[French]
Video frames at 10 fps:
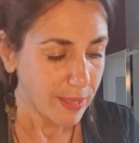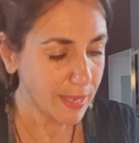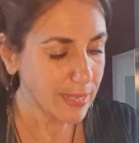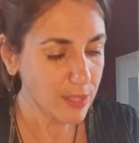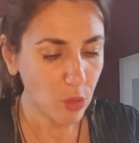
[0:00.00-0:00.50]

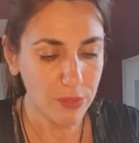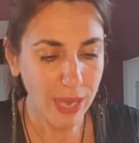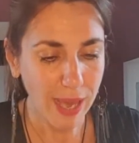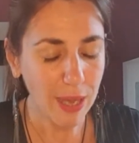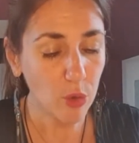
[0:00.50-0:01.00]
Qu'est-ce qu'on
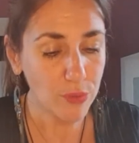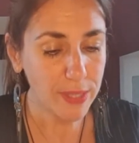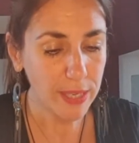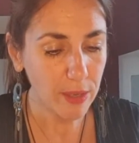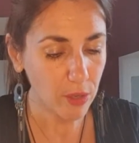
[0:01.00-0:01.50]
a à
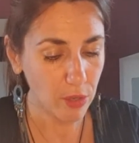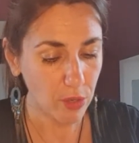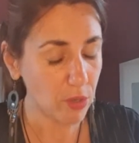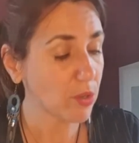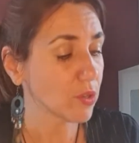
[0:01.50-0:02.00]
côté
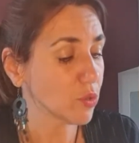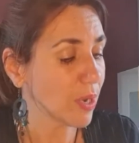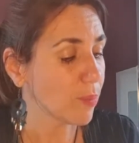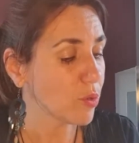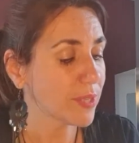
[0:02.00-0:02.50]
euh, de
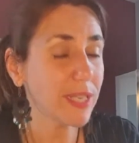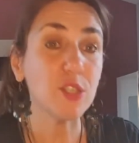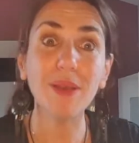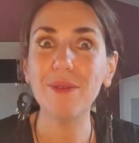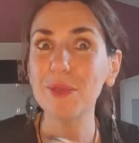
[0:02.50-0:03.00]

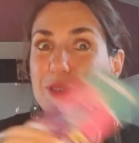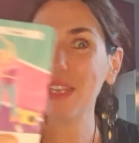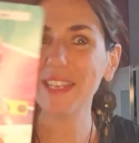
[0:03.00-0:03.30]
l'abondance Ah, on